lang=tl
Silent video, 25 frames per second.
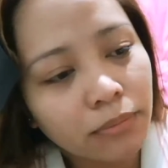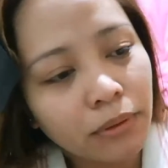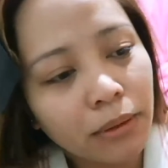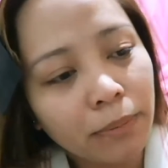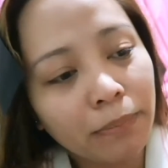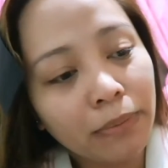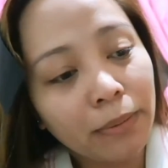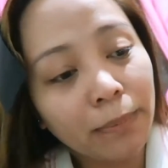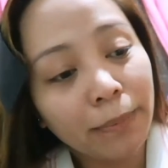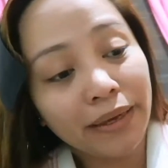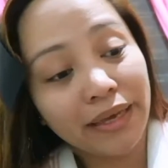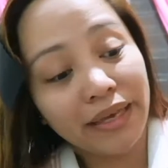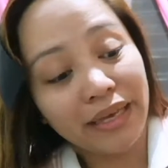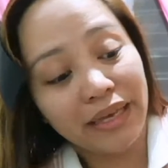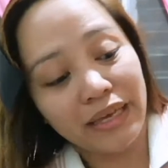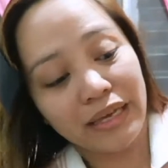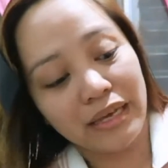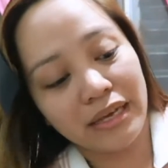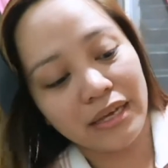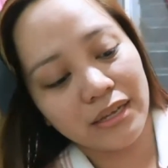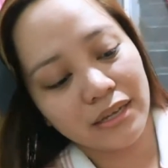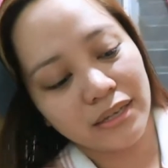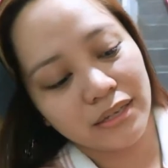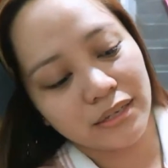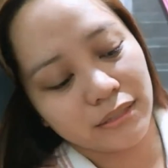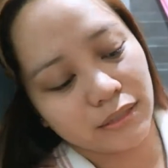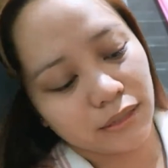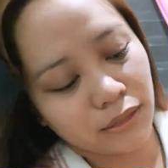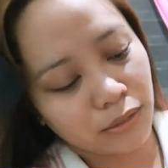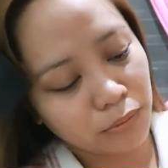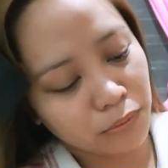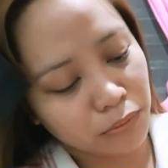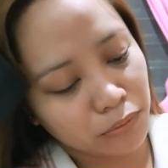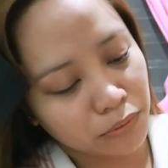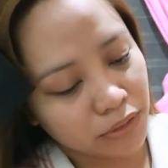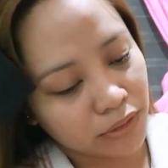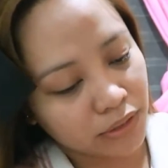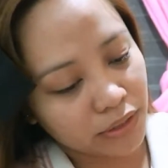pagpapahinga the
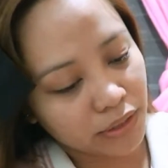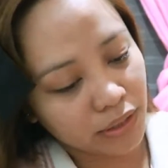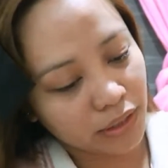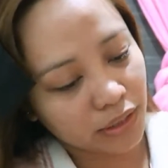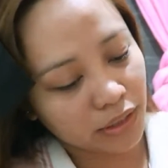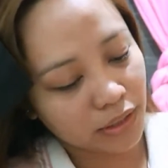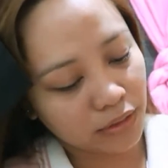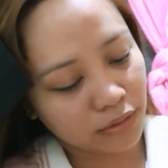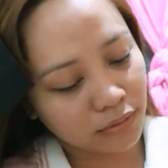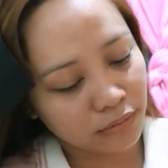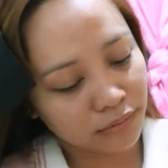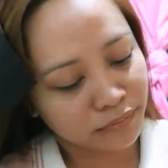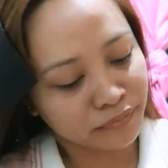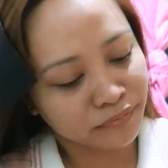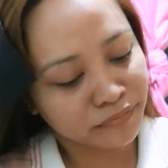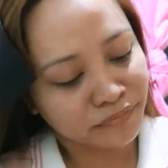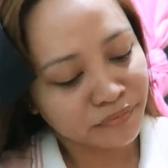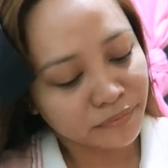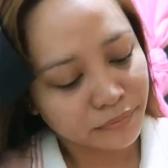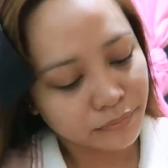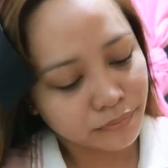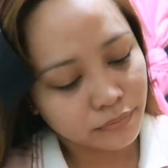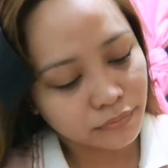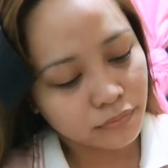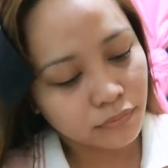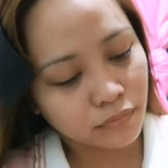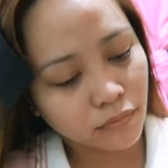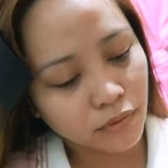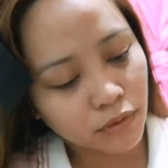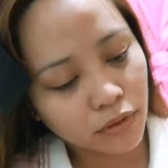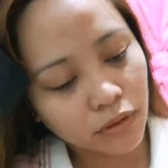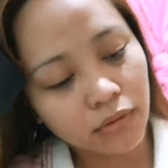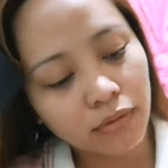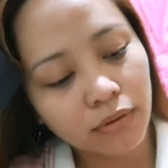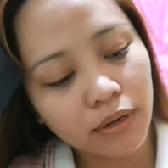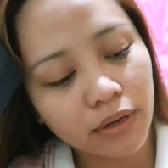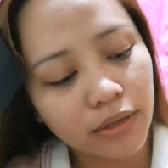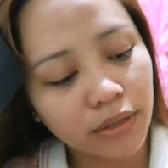whole day.
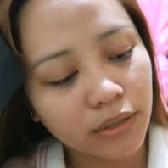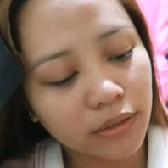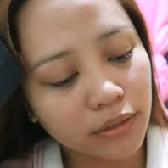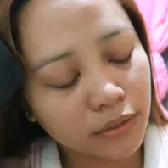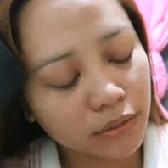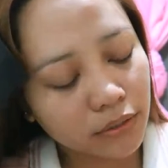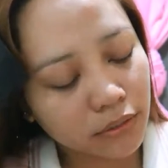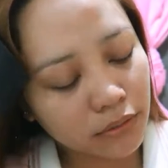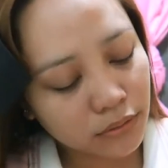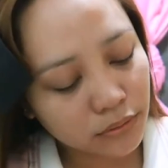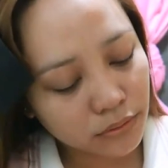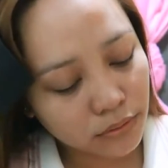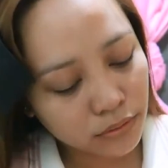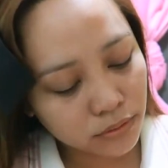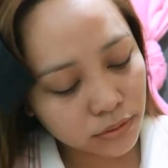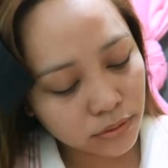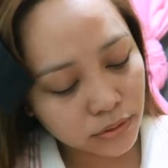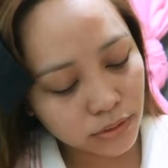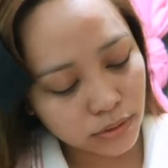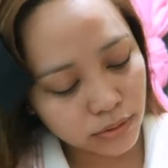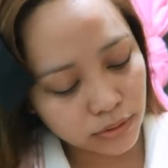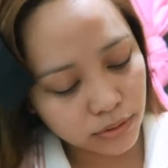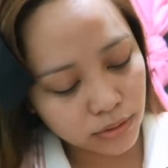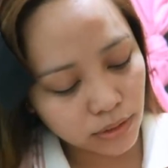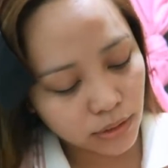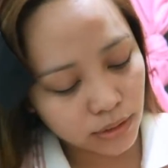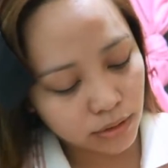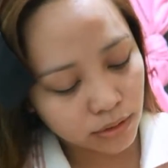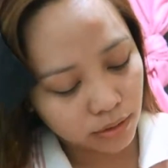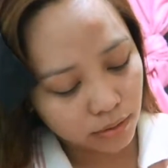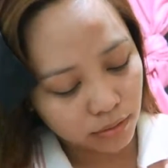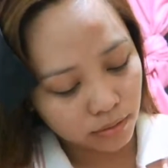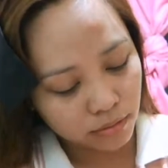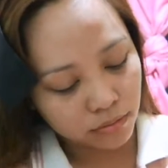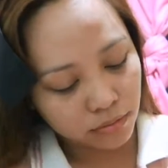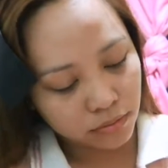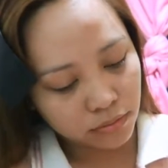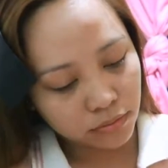Gawa ng sa, sa
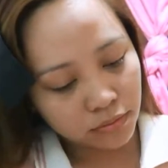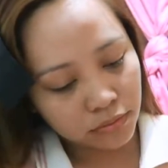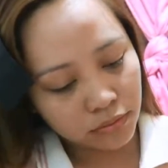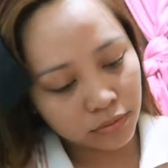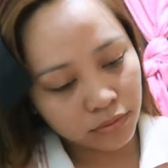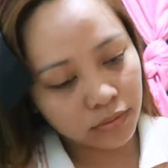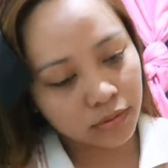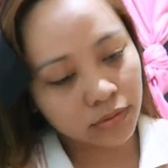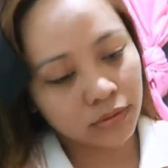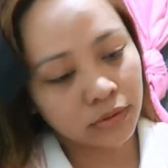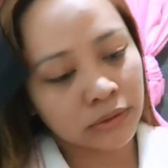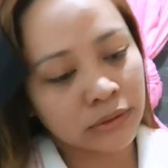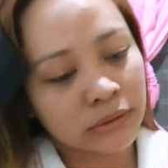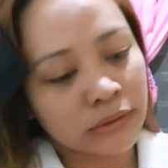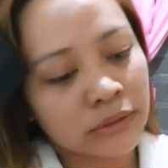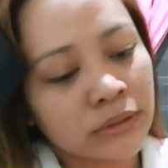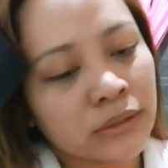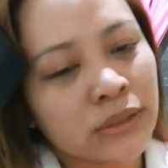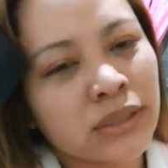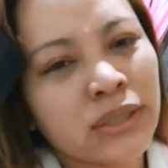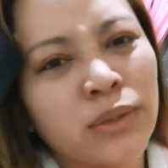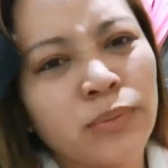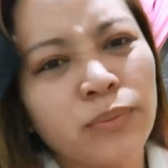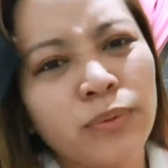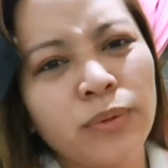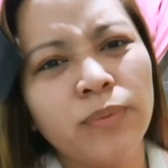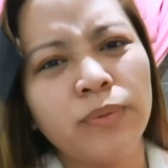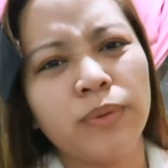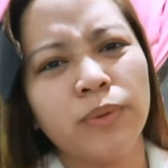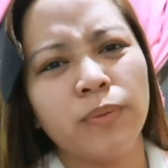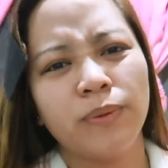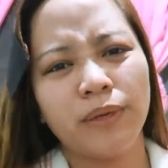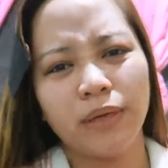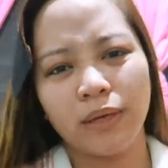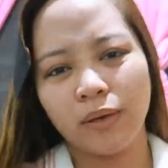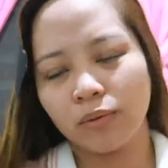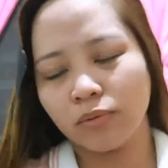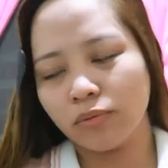
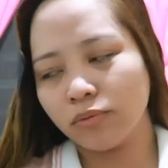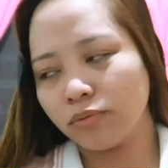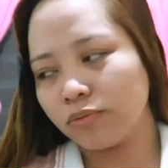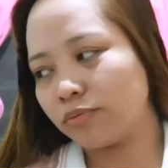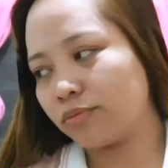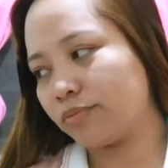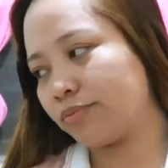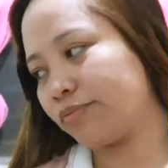Bibibi ako.